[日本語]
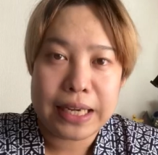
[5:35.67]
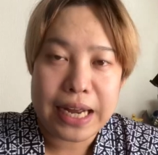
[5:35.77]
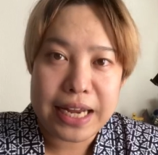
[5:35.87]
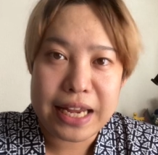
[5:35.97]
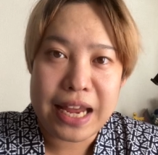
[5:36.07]

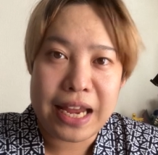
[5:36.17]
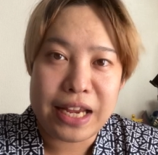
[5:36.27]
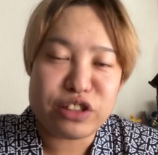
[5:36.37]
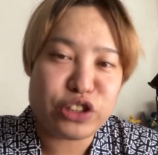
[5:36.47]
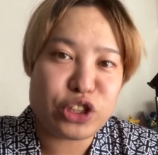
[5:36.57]
はい、
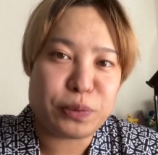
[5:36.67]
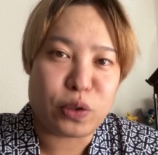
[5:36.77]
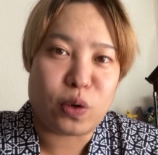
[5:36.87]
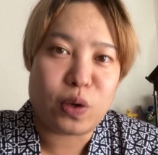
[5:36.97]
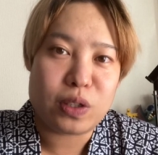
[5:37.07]
えー、YouTube
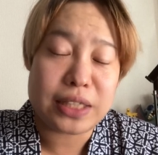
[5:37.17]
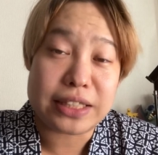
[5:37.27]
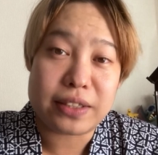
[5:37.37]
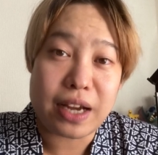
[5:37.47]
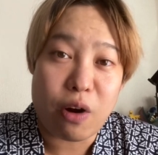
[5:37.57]
の撮
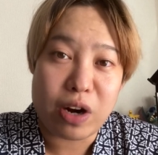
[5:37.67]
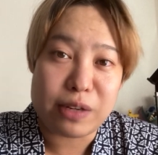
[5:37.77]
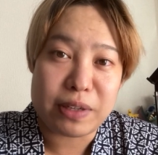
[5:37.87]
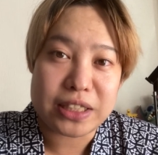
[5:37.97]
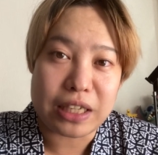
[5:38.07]
影が終わり
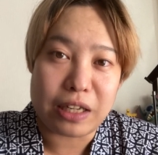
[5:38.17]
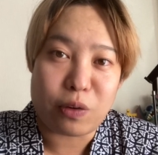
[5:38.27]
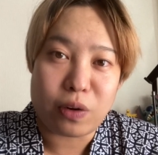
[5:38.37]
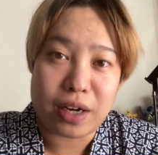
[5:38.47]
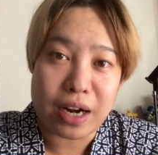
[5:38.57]
ましたんで、
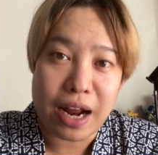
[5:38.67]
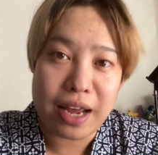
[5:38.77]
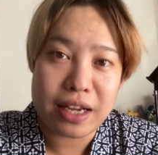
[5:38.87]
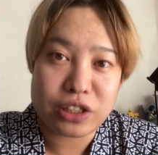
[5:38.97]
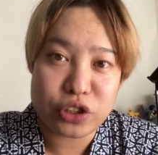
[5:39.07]
これから
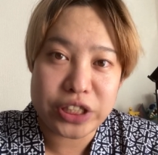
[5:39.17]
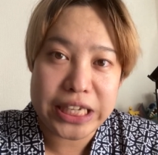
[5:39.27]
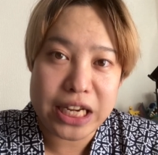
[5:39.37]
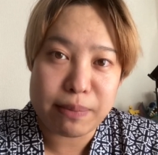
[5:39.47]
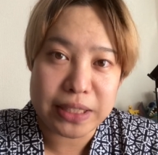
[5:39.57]
編集して
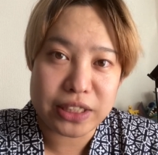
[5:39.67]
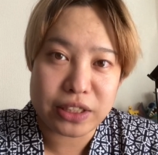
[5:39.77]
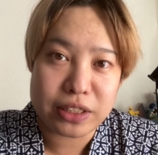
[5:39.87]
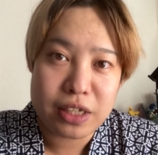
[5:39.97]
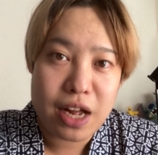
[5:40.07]
いきます。